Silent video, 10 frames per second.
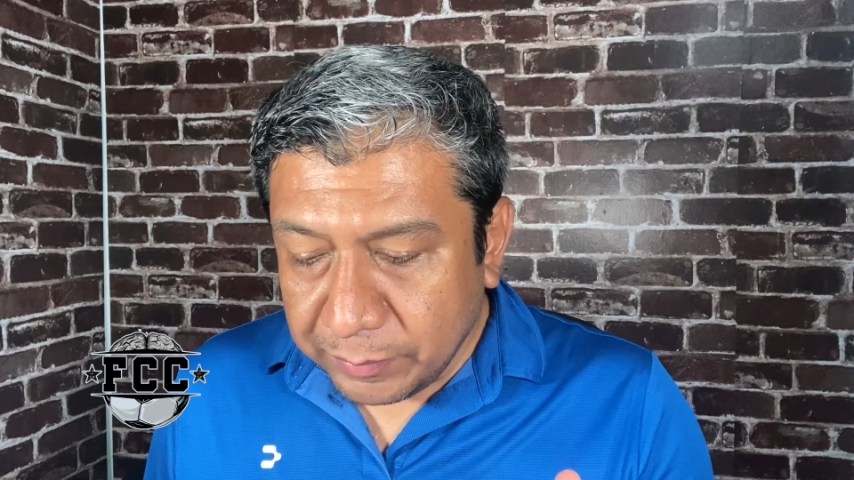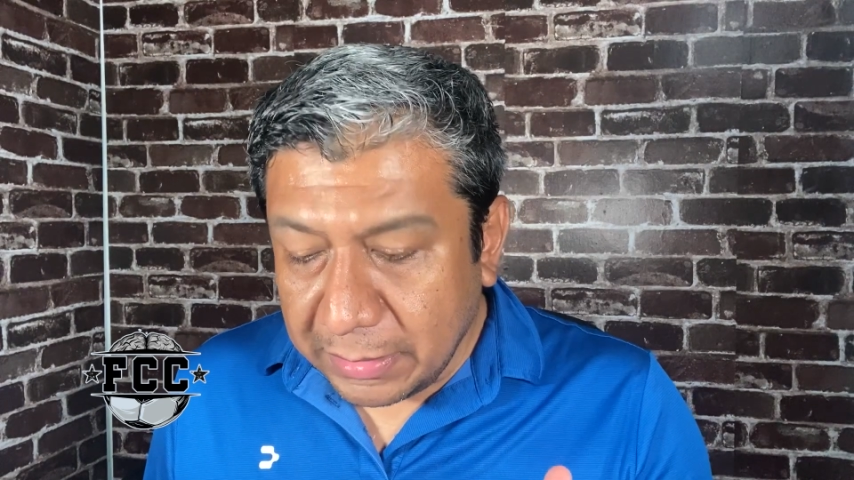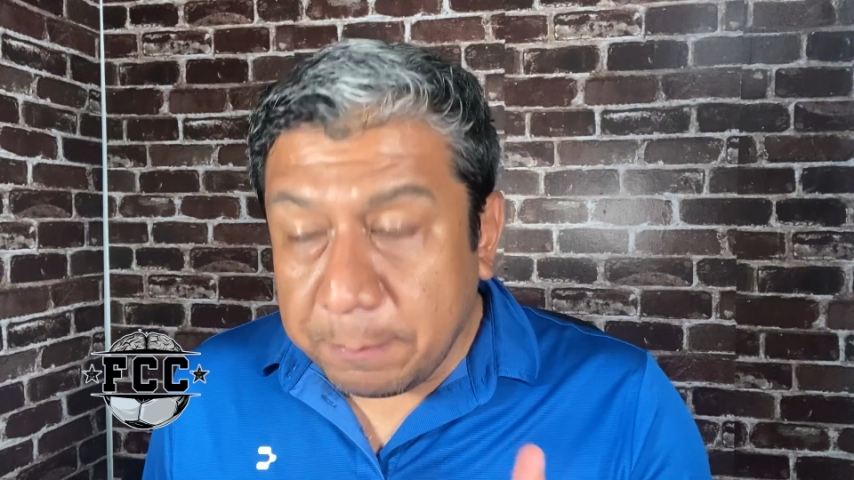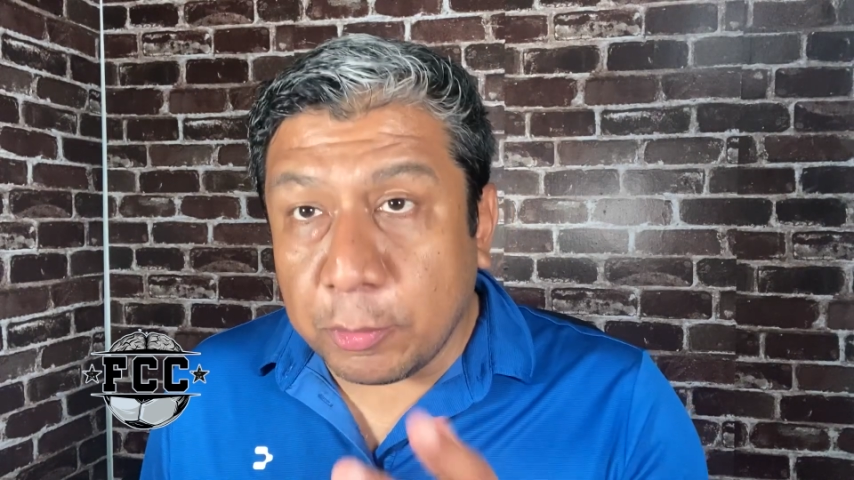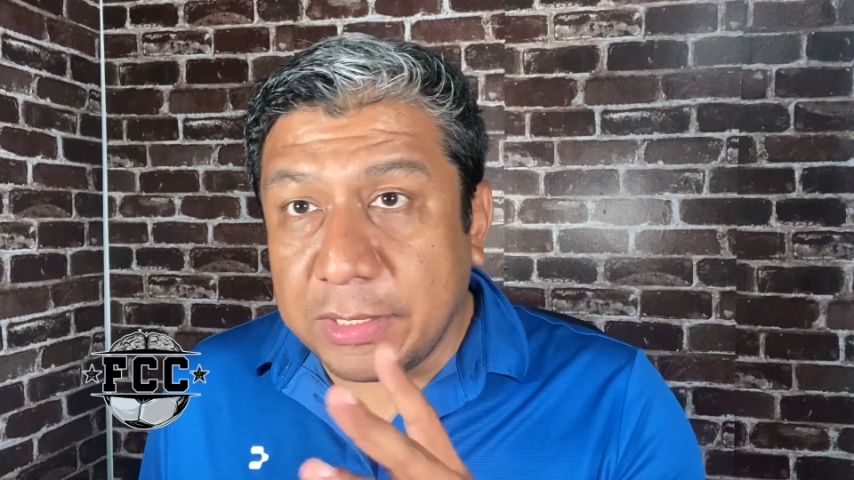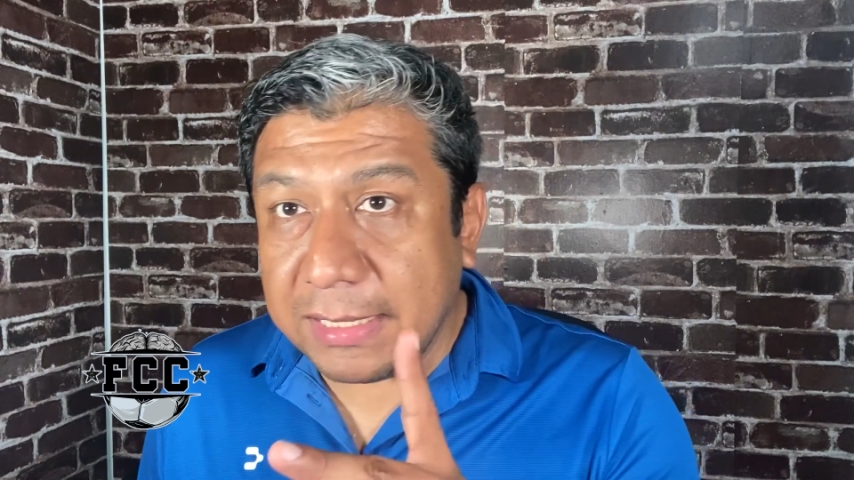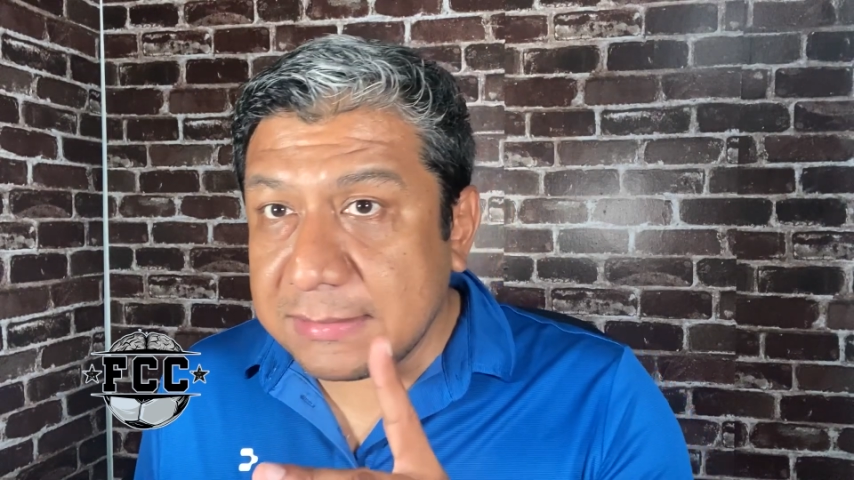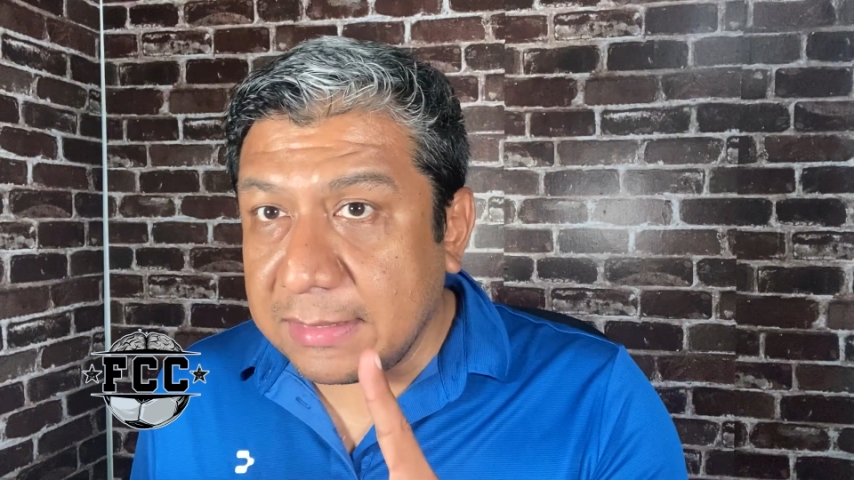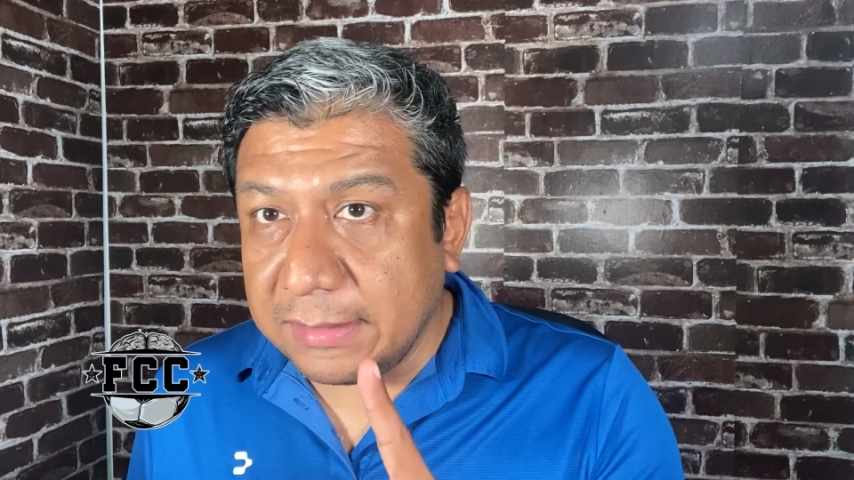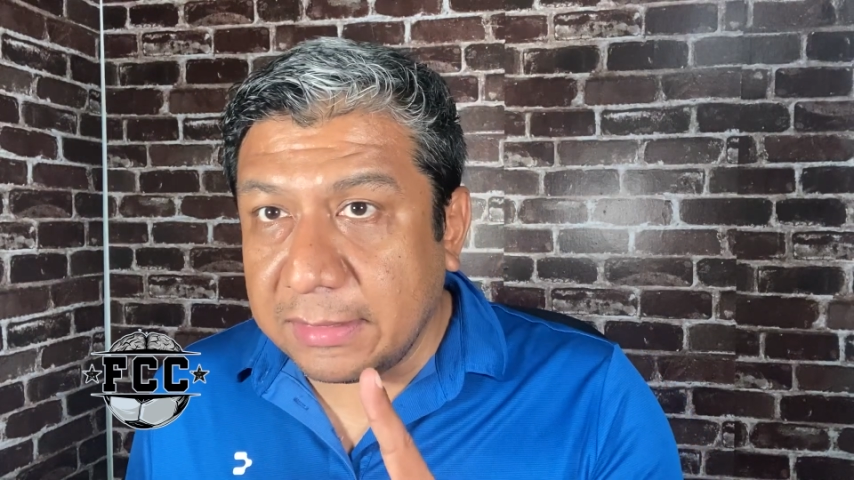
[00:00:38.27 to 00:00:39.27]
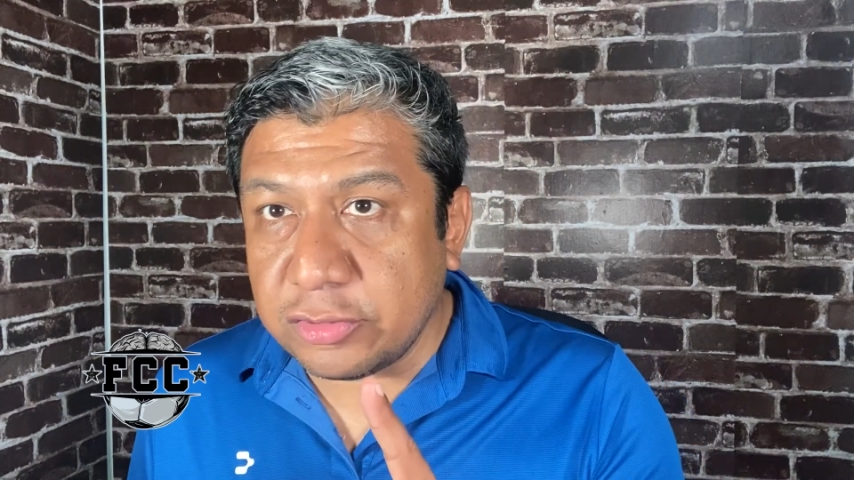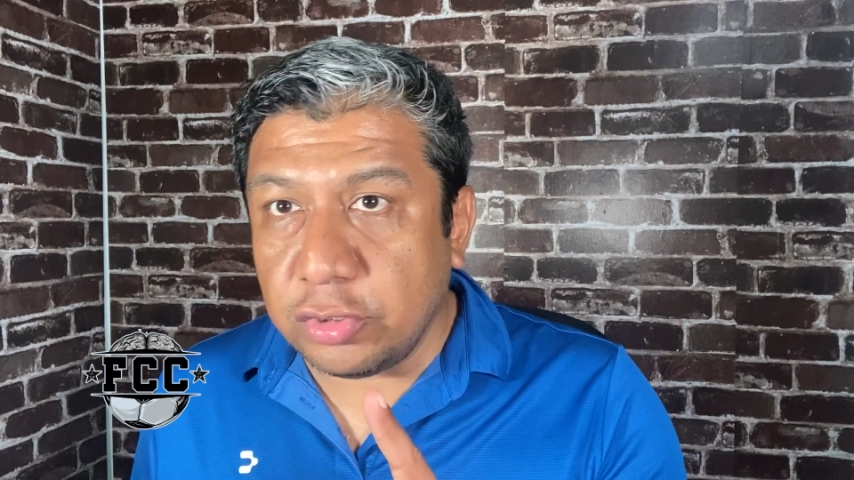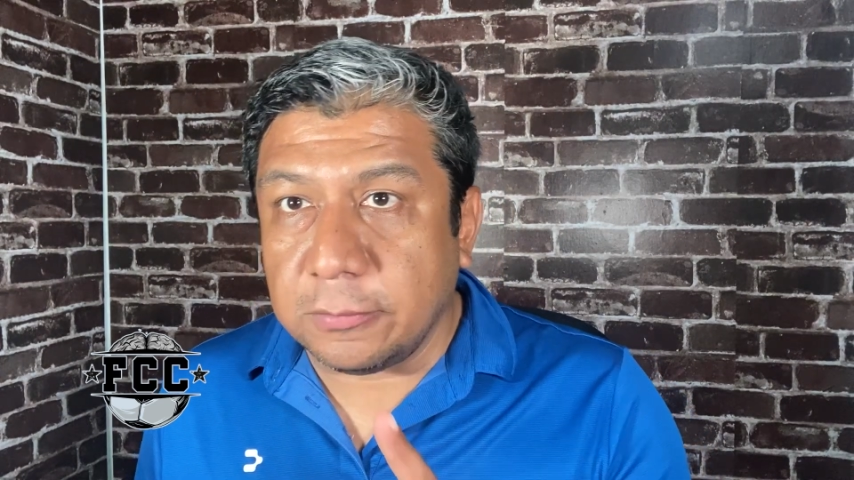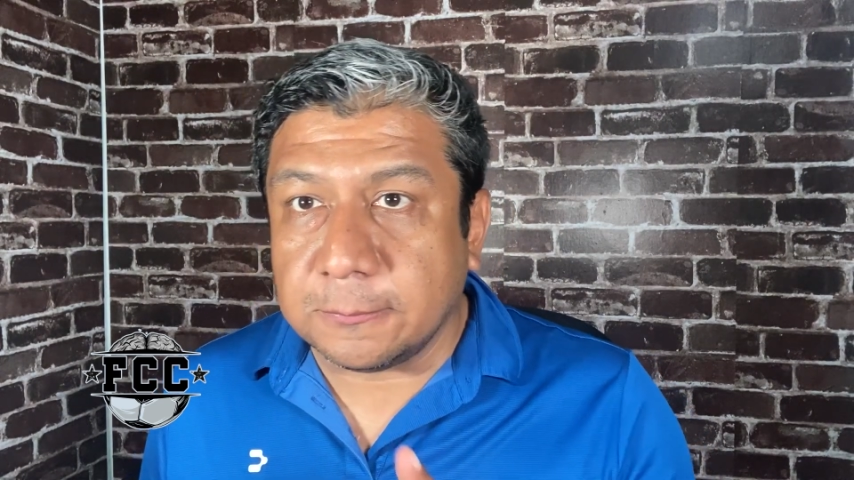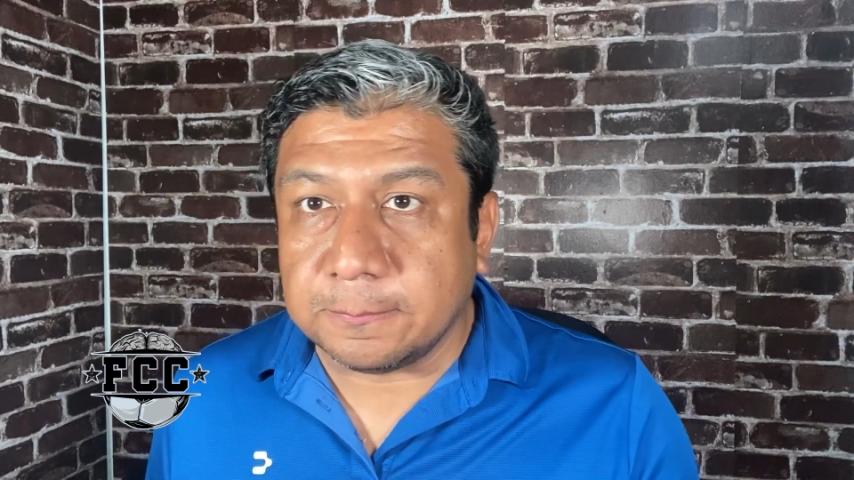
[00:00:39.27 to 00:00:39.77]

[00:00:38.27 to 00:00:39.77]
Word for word: y por qué esa reacción.